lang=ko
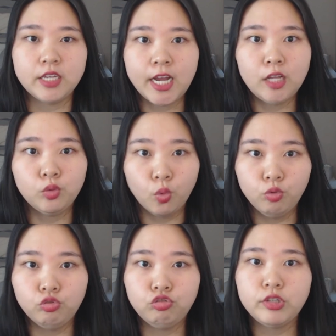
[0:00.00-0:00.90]
아니라
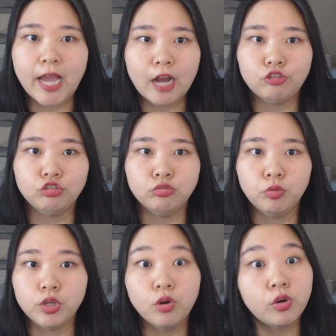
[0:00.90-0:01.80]
농구, 야구
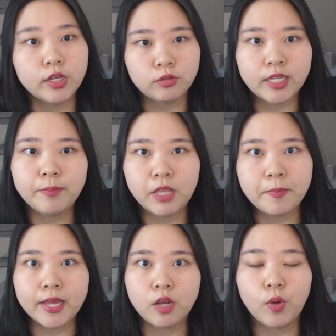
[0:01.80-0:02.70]
뭐 이런 거에도
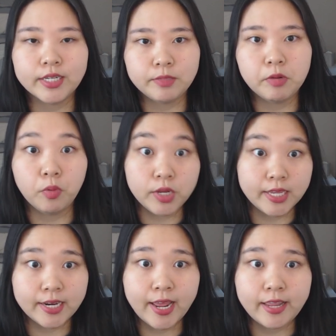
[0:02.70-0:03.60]
사람들이 많은 관심을
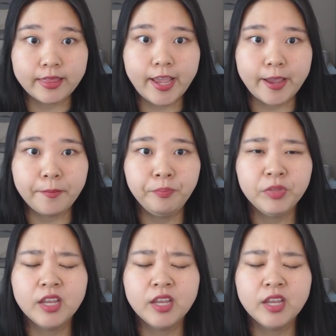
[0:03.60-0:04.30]
보이기는 하는데